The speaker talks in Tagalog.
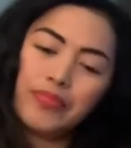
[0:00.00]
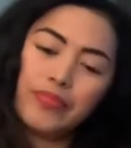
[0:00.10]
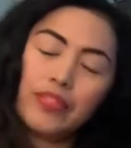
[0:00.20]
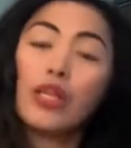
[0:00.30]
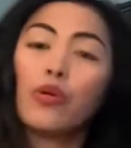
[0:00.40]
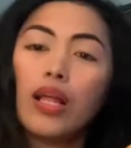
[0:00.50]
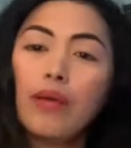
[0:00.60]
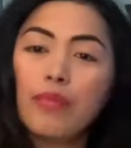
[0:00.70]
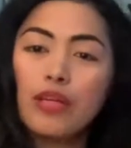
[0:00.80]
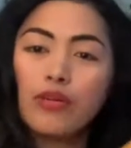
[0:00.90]
Hindi ko
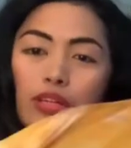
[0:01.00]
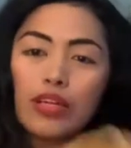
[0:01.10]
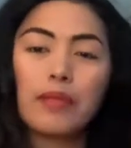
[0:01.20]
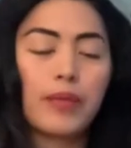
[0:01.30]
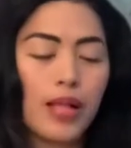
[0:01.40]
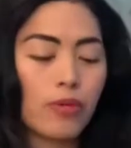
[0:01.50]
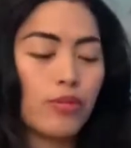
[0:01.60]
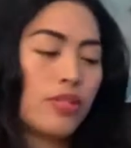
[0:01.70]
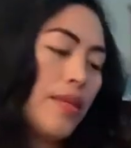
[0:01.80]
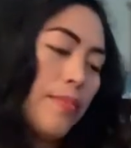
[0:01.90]
alam na in-orderan para ako
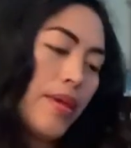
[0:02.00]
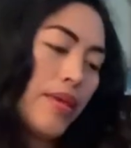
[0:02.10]
ng damit.